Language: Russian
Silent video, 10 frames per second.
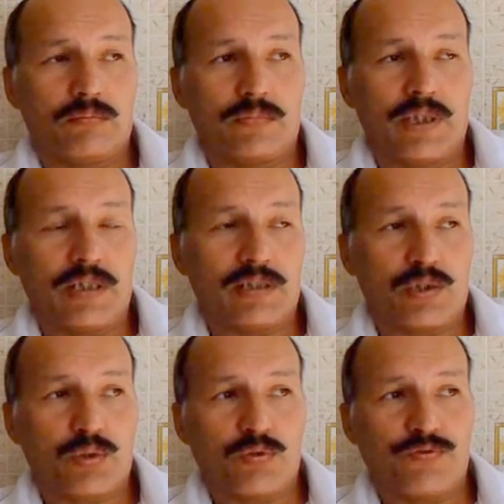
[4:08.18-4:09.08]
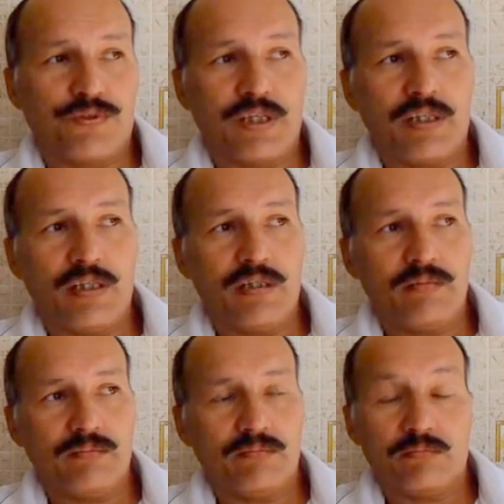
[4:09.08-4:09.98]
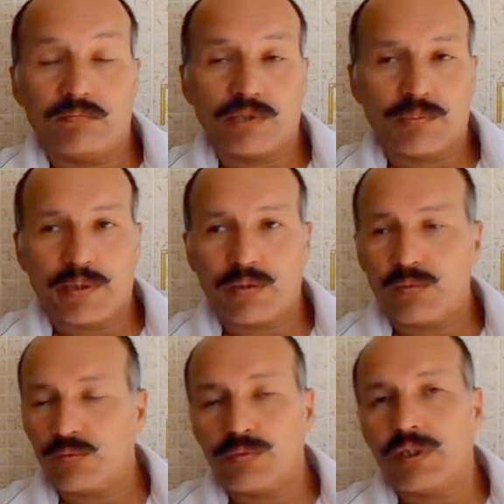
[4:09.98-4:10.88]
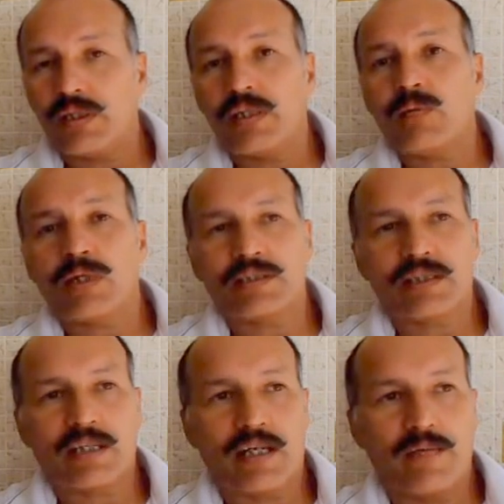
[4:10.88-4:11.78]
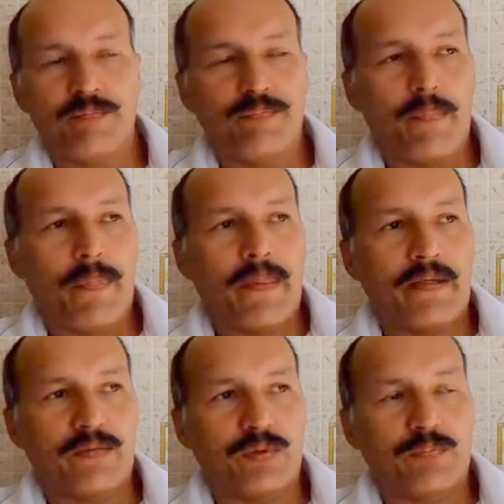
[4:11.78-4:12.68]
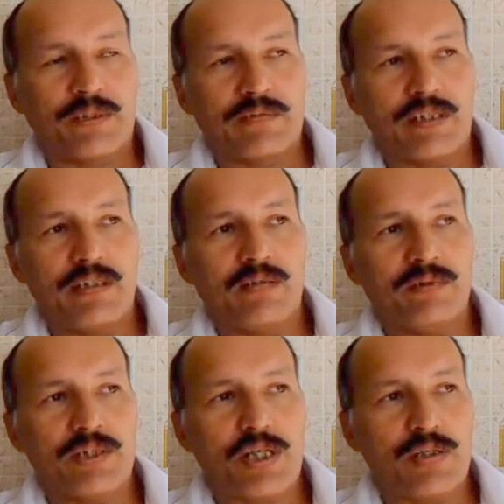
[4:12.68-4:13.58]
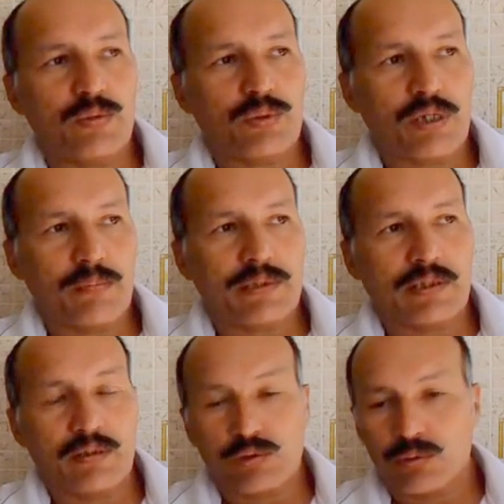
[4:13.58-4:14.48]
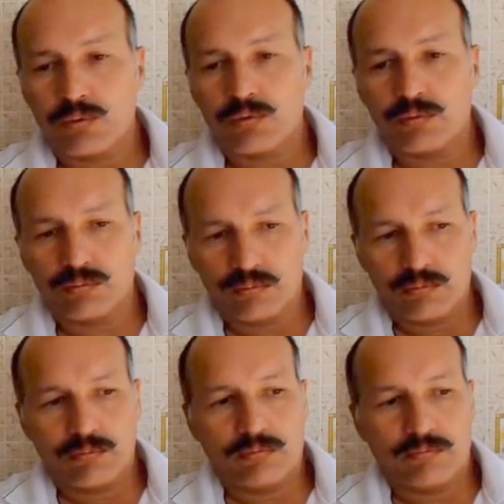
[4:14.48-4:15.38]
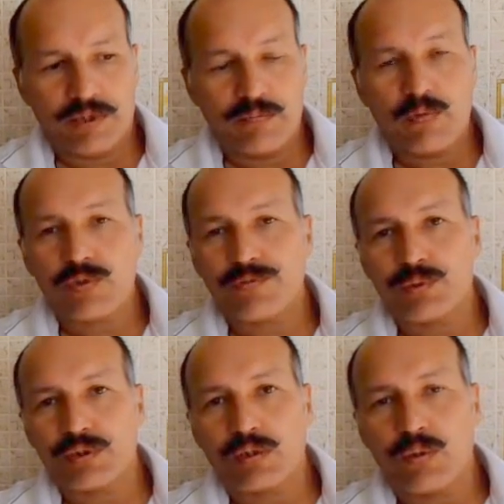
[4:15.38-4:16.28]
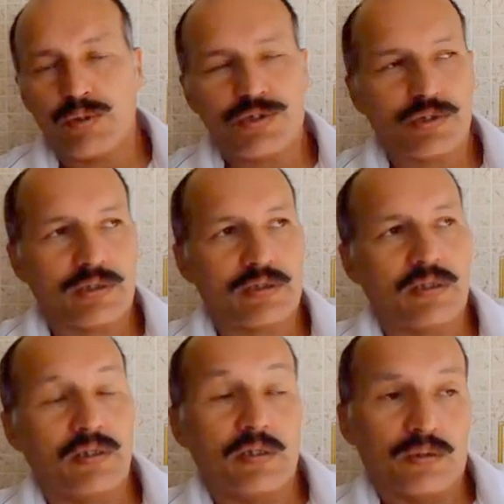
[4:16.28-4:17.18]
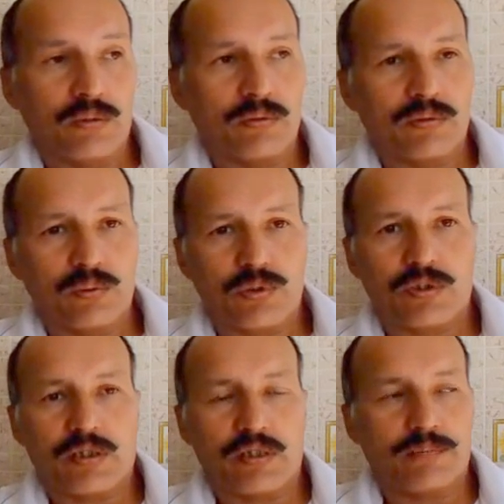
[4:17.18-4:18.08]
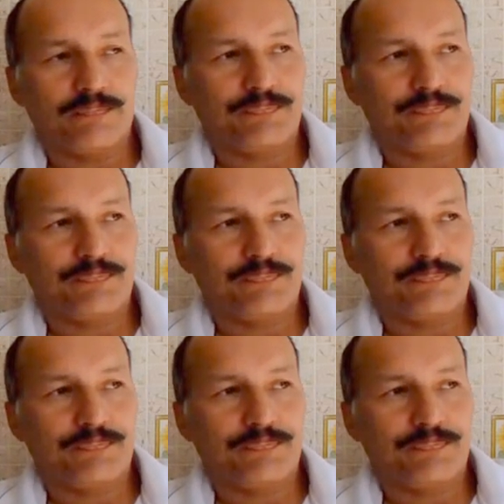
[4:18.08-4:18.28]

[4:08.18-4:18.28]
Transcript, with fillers: Я зашел в фойе, смотрю, ну, ни одного казака. Вот. Позвонил начальнику штаба, сказал, что, видимо, уже все закончилось, но ну, он тоже так